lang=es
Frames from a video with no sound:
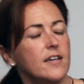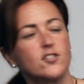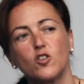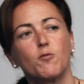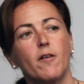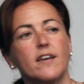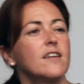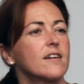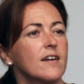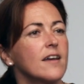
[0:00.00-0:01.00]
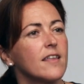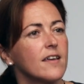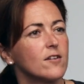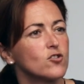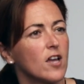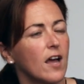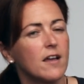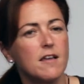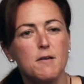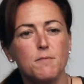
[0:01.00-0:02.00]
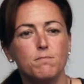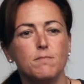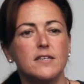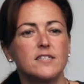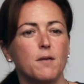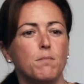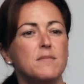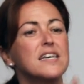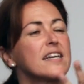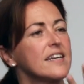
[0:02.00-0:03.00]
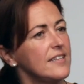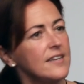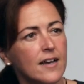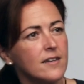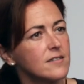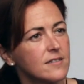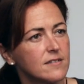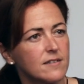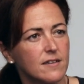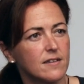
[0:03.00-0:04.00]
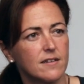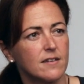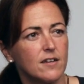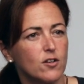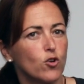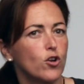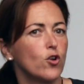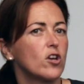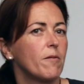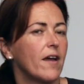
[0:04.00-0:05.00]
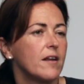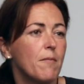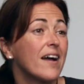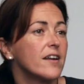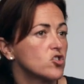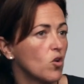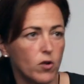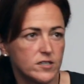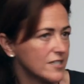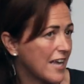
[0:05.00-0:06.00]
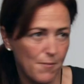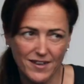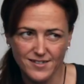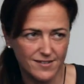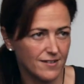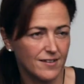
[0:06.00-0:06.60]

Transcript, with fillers: Eso no me lo va a quitar nadie. O sea, mis, mis retinas no creo que vean imágenes como esas jamás.